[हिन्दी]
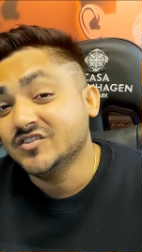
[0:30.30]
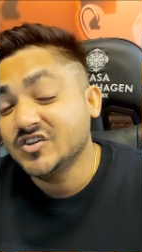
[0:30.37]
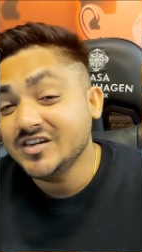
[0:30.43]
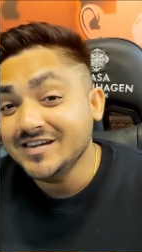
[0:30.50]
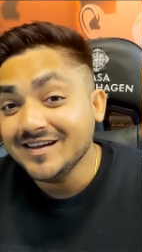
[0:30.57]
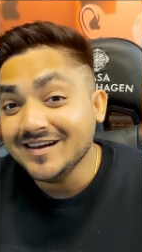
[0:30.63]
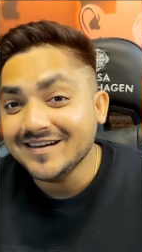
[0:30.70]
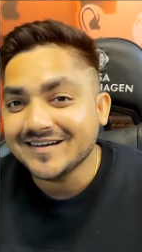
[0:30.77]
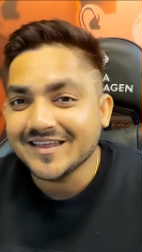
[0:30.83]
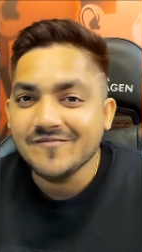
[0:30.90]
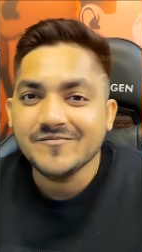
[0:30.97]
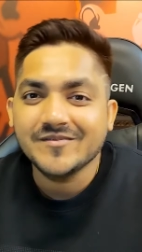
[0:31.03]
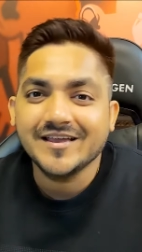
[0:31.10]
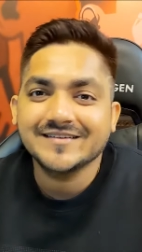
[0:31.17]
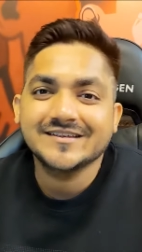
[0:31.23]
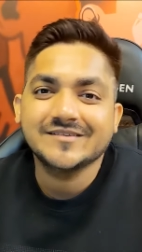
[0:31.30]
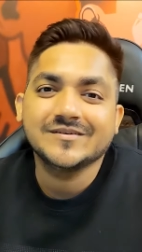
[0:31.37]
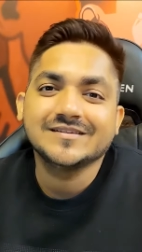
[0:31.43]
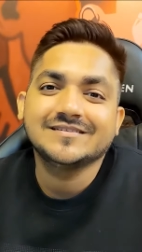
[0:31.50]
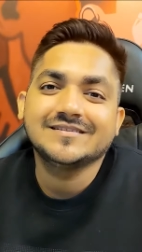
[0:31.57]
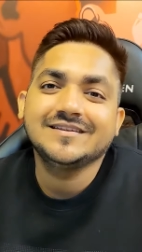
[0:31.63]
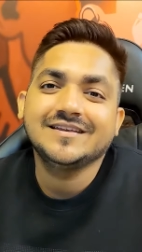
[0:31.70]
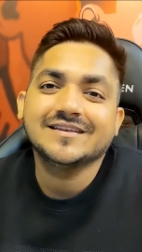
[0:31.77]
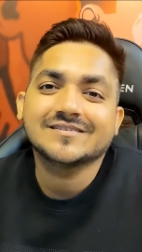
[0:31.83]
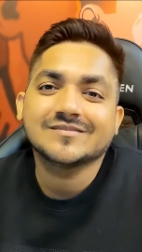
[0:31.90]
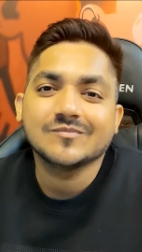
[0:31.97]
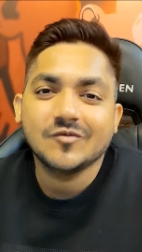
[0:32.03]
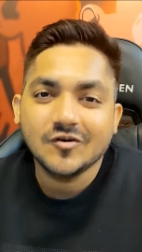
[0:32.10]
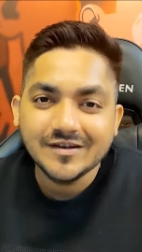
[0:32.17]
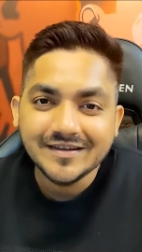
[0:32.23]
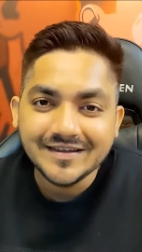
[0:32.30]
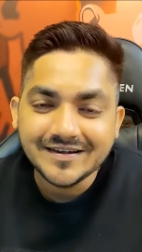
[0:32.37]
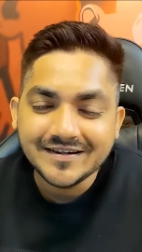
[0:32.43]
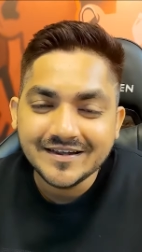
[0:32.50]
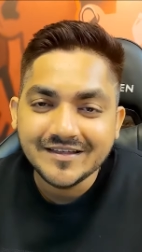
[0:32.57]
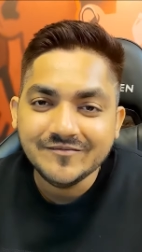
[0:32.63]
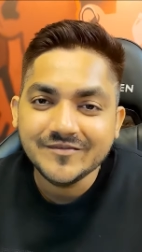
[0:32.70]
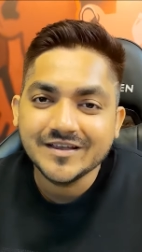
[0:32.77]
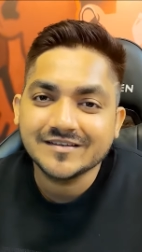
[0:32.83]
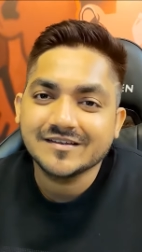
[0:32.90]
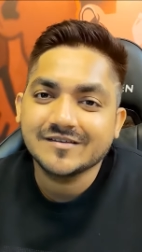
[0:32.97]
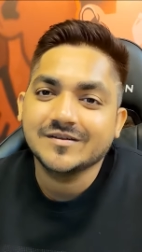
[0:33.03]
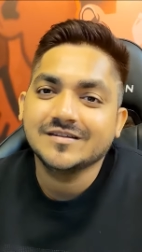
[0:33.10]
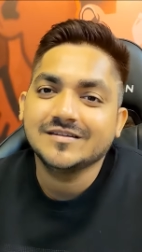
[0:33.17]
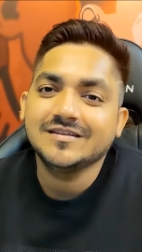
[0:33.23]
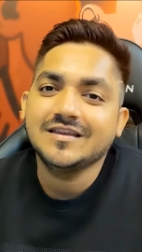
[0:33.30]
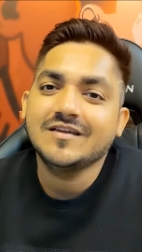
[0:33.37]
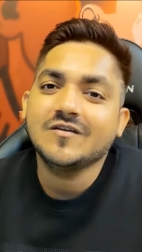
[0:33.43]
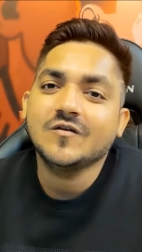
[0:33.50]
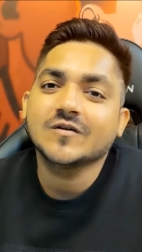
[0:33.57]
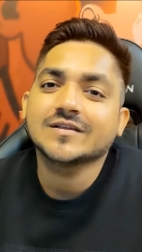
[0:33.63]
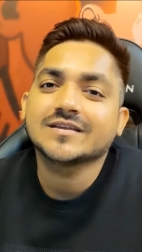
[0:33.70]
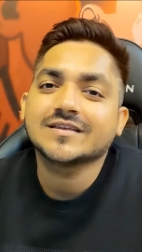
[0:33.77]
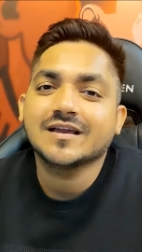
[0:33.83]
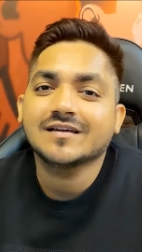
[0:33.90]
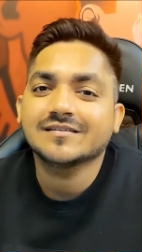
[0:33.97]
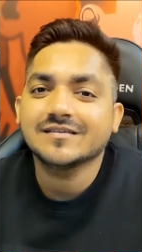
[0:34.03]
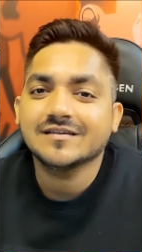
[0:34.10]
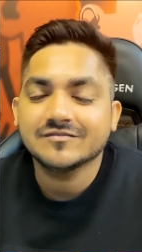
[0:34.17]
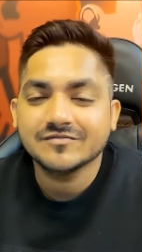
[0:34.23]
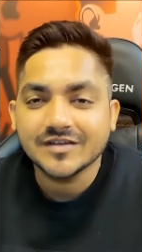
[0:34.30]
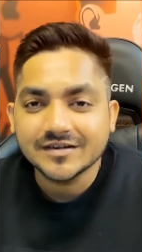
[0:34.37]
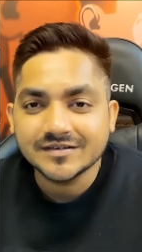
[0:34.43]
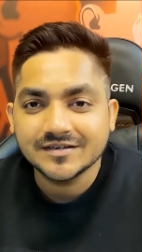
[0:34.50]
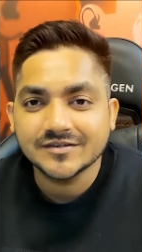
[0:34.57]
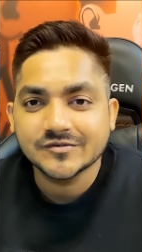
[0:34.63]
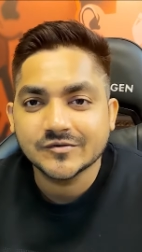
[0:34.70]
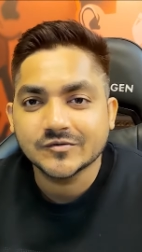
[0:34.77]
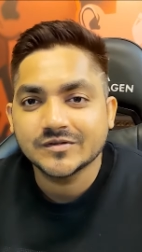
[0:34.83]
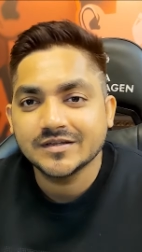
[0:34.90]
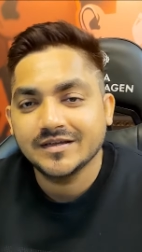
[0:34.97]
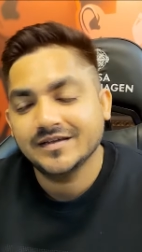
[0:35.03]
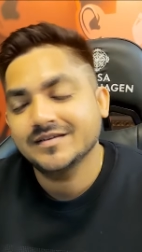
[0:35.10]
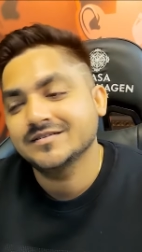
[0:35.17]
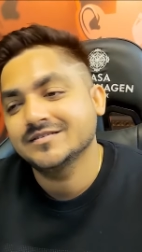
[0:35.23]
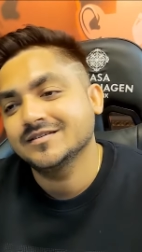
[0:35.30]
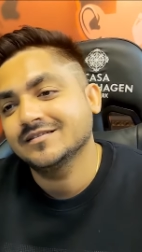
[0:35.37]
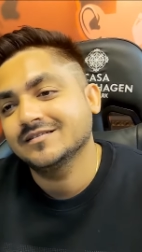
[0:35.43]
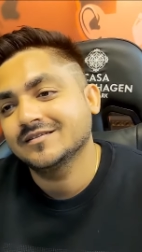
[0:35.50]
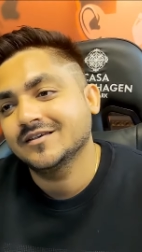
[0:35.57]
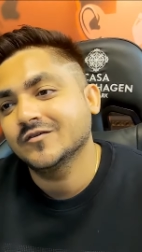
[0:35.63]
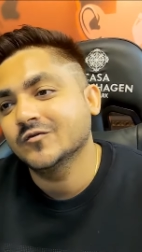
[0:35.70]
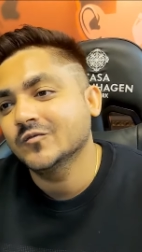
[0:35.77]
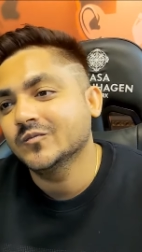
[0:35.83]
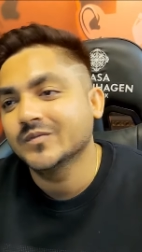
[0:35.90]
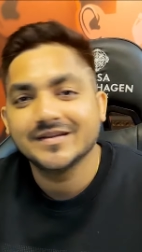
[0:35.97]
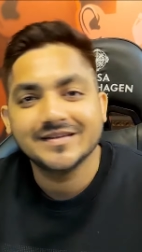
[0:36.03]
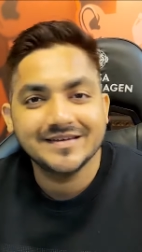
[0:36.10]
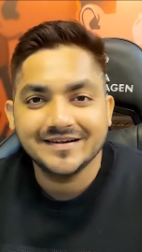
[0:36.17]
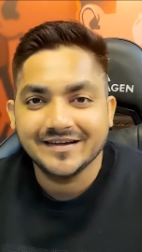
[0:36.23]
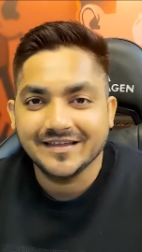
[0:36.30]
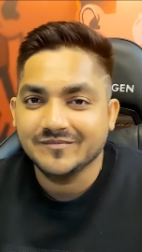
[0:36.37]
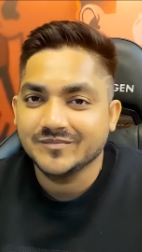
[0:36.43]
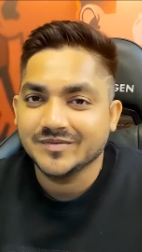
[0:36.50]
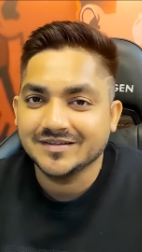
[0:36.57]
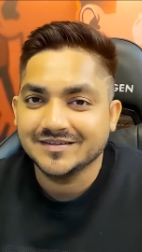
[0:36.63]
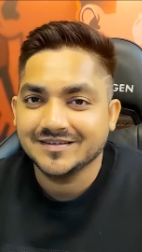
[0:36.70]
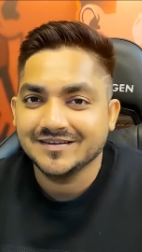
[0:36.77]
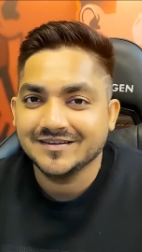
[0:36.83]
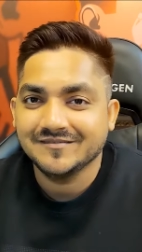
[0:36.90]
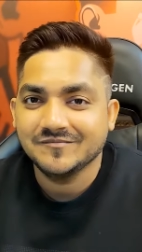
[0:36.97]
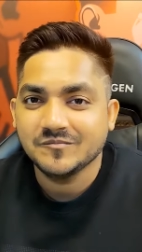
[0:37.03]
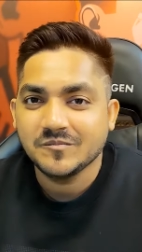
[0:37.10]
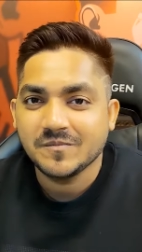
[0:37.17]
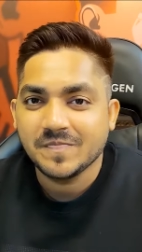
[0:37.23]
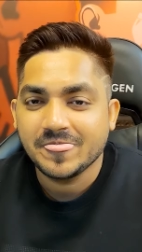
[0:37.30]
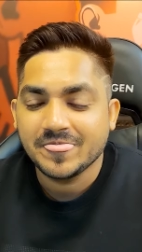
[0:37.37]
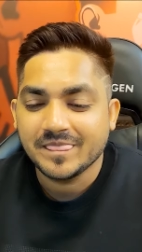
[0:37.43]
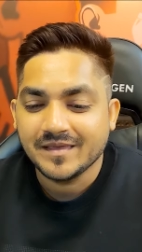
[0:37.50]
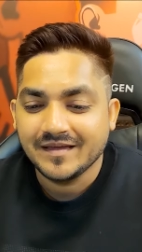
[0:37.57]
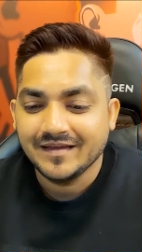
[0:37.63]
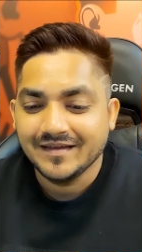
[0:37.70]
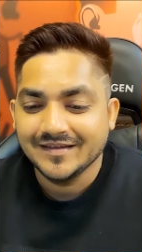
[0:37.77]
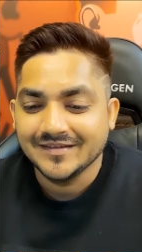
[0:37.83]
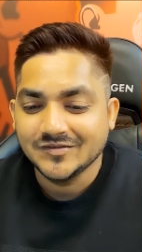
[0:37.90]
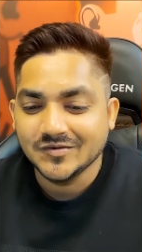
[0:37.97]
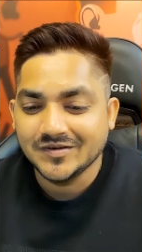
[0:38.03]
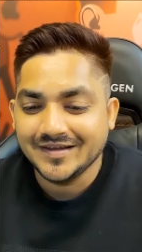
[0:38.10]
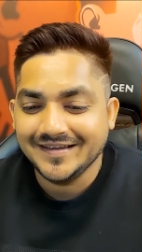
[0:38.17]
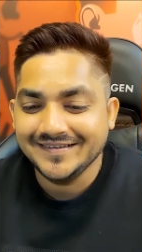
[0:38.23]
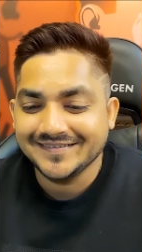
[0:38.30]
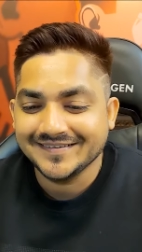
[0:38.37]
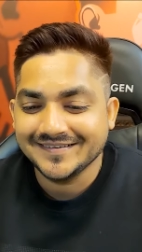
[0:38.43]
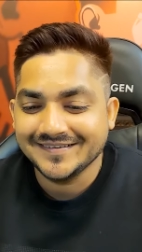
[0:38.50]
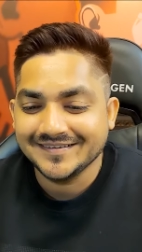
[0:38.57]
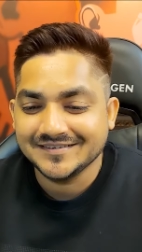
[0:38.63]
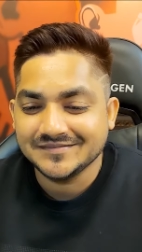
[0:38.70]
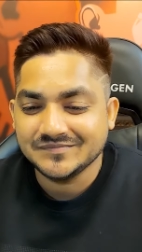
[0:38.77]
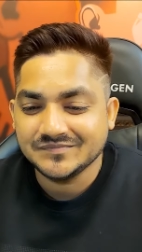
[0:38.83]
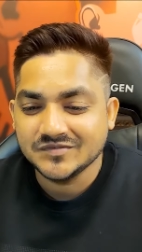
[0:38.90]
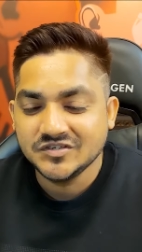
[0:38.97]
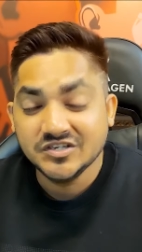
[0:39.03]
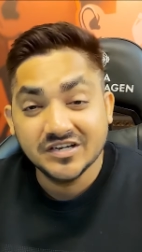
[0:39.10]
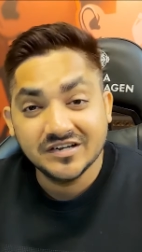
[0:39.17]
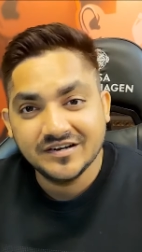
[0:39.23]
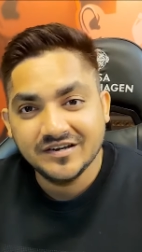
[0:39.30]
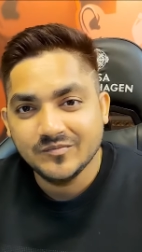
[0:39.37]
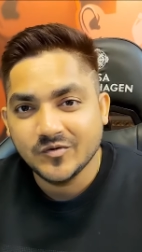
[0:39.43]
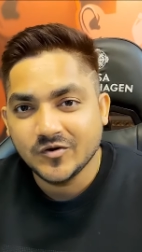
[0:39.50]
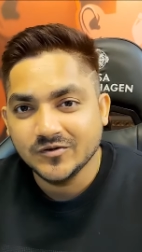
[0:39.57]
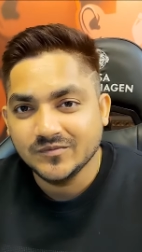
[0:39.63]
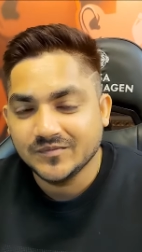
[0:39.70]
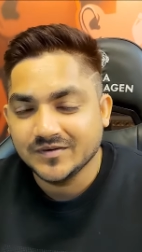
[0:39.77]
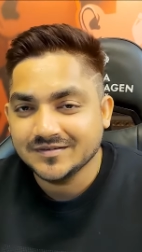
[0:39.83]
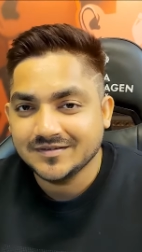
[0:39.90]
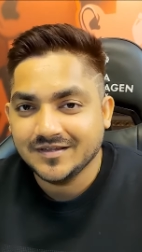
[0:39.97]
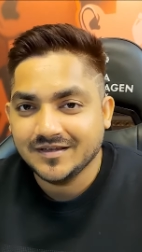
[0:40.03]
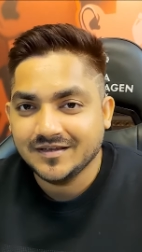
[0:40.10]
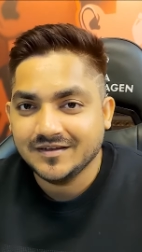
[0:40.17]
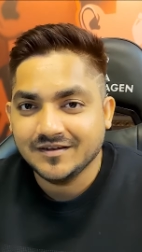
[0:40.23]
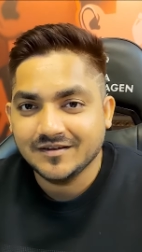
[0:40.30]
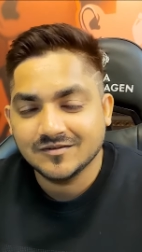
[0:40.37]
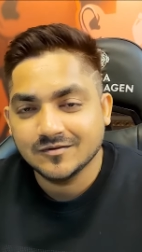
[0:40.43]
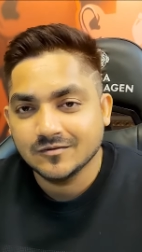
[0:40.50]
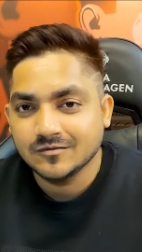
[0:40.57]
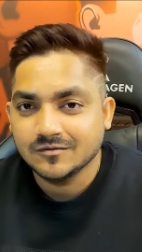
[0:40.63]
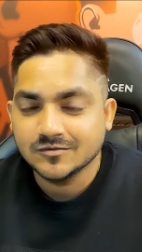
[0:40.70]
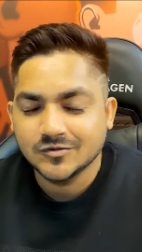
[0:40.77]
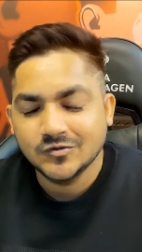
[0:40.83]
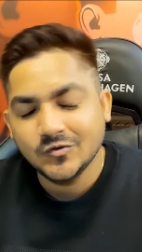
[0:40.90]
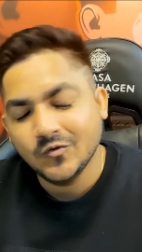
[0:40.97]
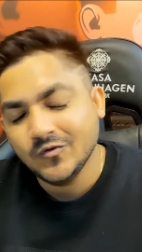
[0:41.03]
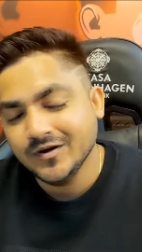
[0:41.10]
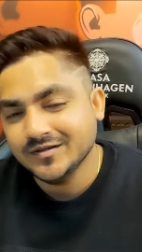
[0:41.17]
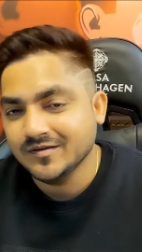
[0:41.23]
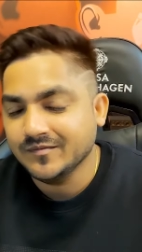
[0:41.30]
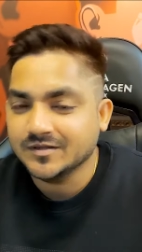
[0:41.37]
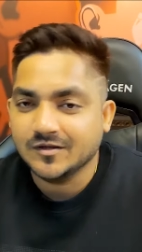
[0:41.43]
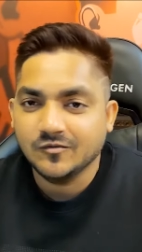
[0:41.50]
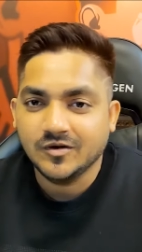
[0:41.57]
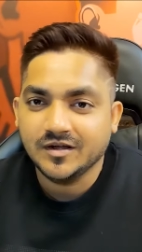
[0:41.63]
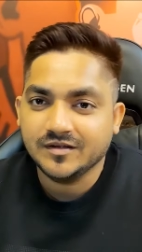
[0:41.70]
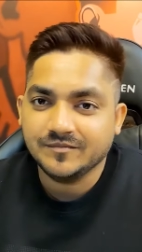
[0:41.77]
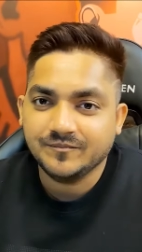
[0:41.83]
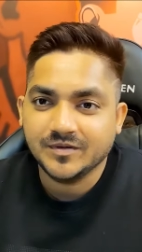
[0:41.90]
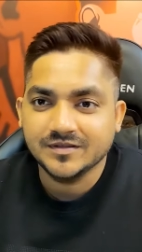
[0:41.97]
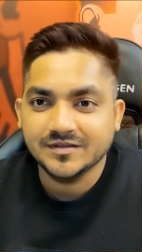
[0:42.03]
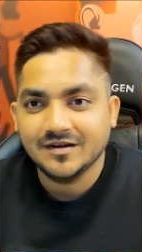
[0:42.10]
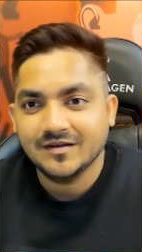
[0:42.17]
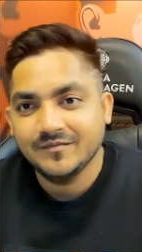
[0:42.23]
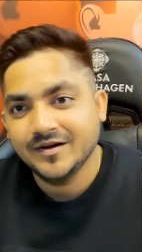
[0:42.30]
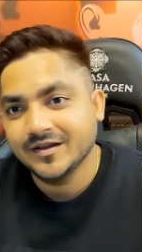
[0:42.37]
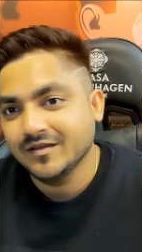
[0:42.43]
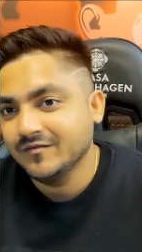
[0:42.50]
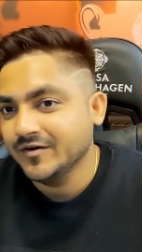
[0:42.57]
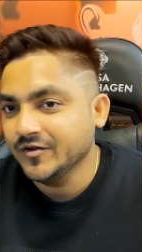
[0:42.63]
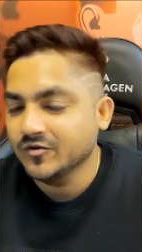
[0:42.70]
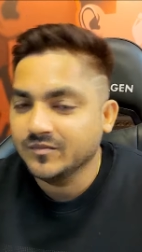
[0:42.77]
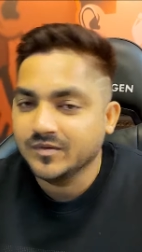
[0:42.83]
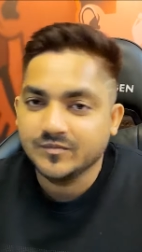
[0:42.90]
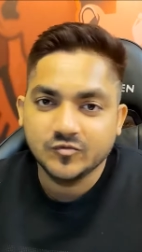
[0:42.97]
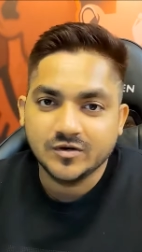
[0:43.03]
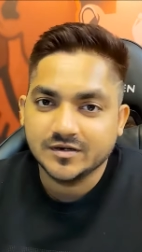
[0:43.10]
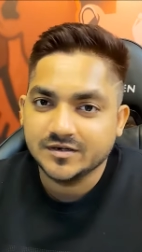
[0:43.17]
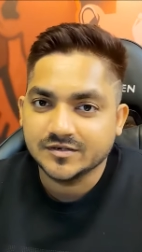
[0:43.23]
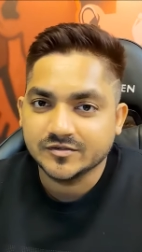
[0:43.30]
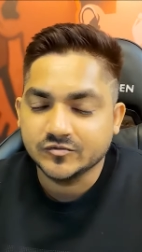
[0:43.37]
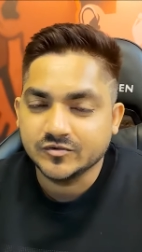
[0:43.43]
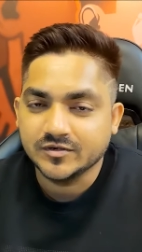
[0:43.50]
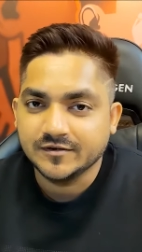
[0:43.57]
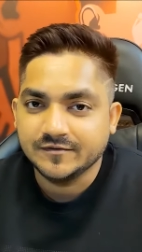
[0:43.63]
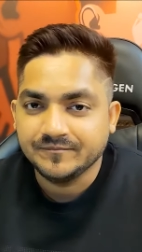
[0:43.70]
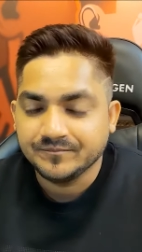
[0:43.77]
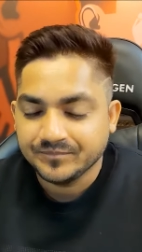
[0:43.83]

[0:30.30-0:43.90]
जीएल टीम कैसे बनती है स्मॉल लीग टीम कैसे बनती है और क्या क्या फैक्टर्स होते हैं जिसके ऊपर ये टीम बनती है तो गाइज जर्नी बहुत मस्त है तो थोड़े से बताऊंगा पंद्रह मिनट की वीडियो में पूरा कर दूंगा